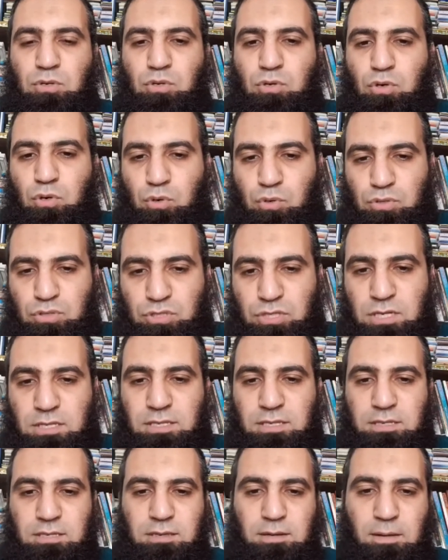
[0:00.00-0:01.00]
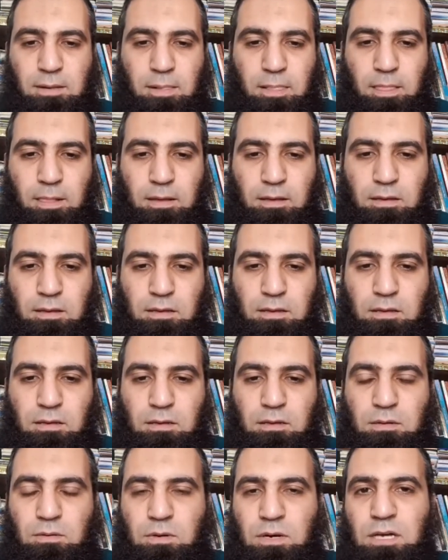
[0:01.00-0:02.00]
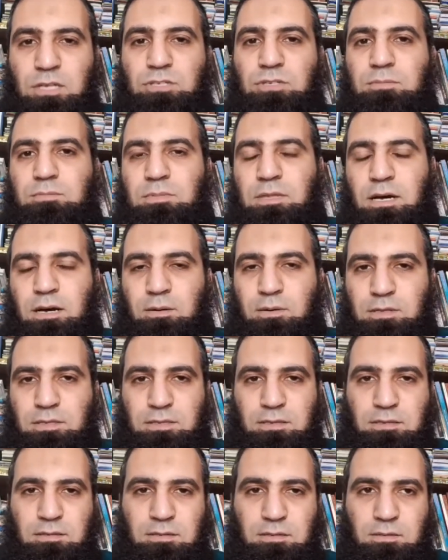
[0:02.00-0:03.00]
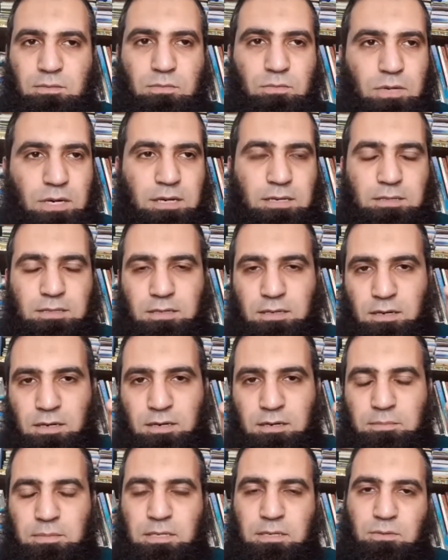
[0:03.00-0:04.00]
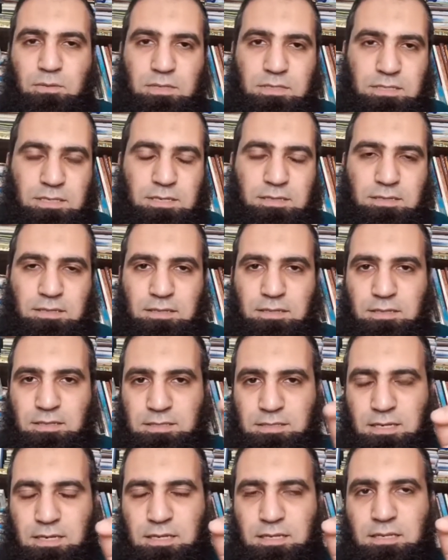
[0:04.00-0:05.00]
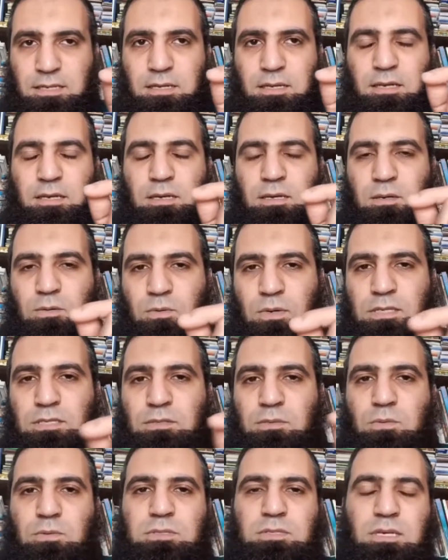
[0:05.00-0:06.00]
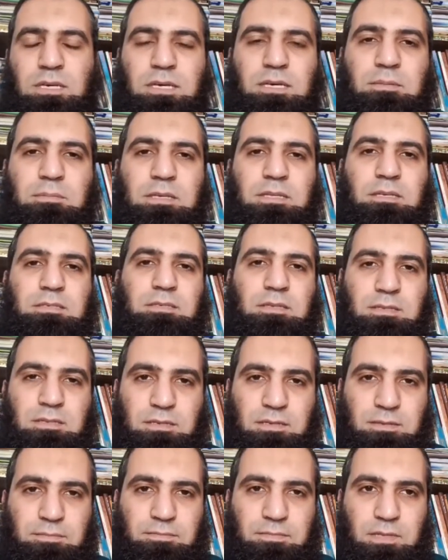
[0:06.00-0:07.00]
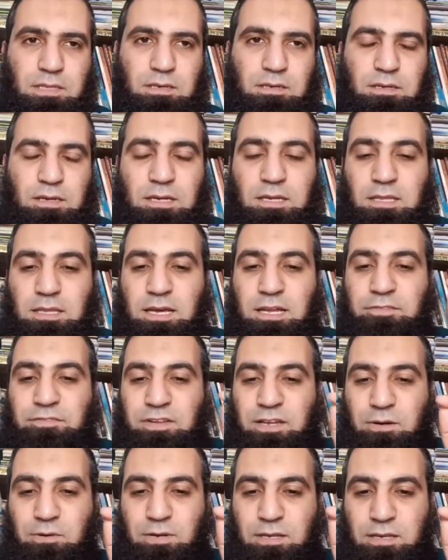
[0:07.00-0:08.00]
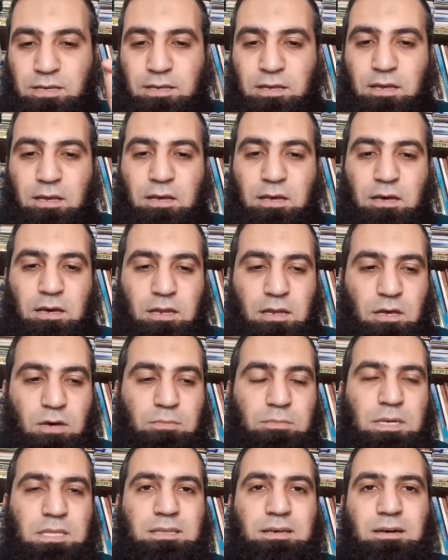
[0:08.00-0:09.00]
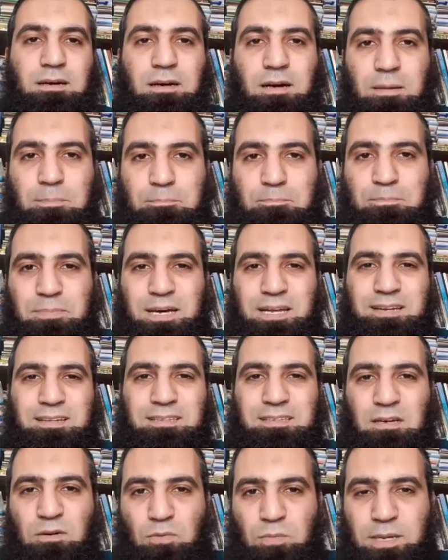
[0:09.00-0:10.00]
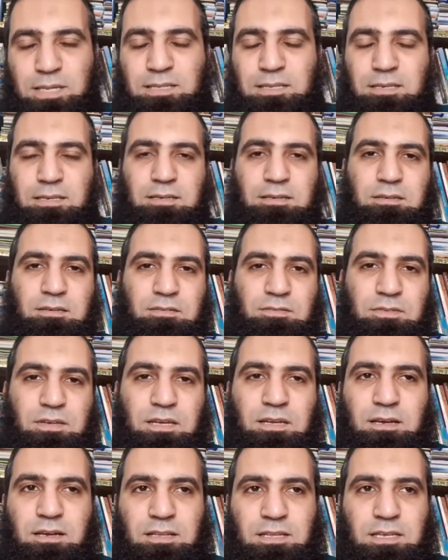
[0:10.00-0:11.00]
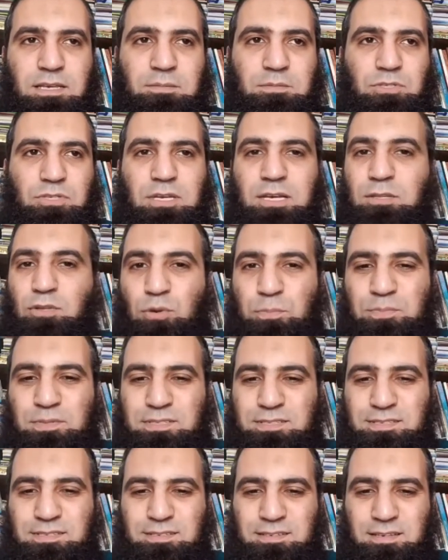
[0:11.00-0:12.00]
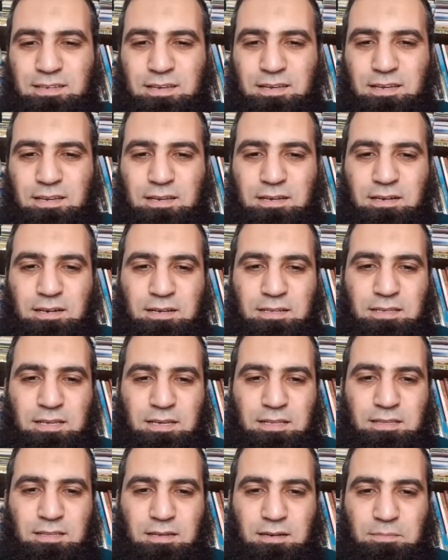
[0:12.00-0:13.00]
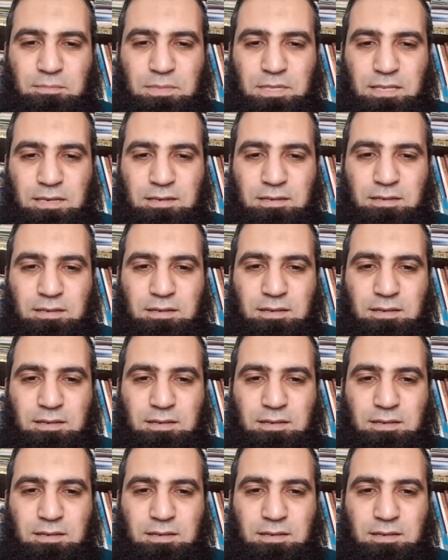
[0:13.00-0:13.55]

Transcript: حجتي واجب دعوتي واهد قلبي وسدد لساني واسلل سخيمه صدري لكن قال في الاول ايه اللهم تقبل توبتي فهي القضيه مش انا تبت القضيه ان ربنا